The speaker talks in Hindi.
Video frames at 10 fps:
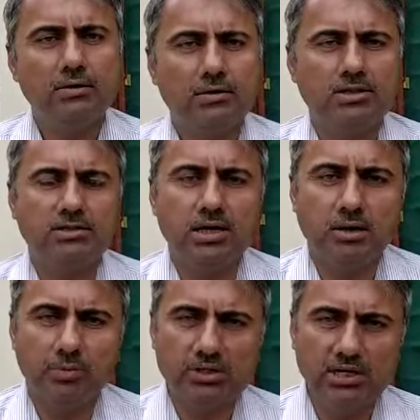जिससे
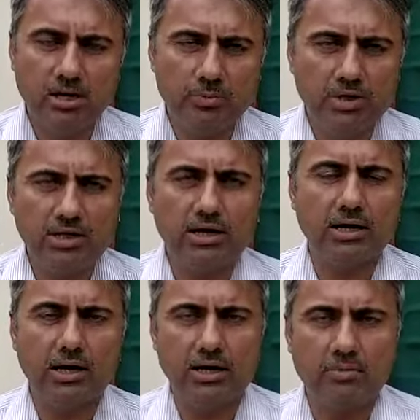हमें शेयर भी किया गया